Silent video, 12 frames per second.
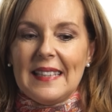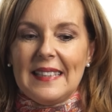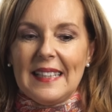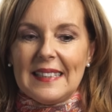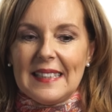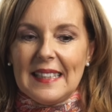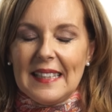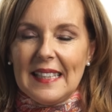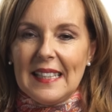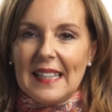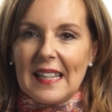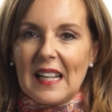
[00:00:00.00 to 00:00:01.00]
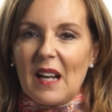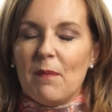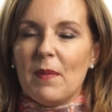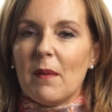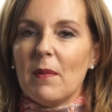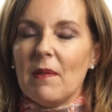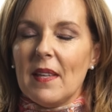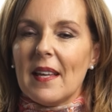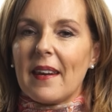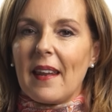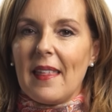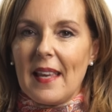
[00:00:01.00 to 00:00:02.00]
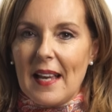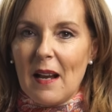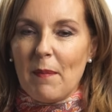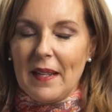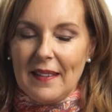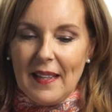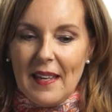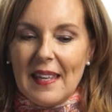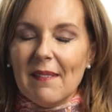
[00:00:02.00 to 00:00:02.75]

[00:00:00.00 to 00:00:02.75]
decidí cambiar mi vida radicalmente.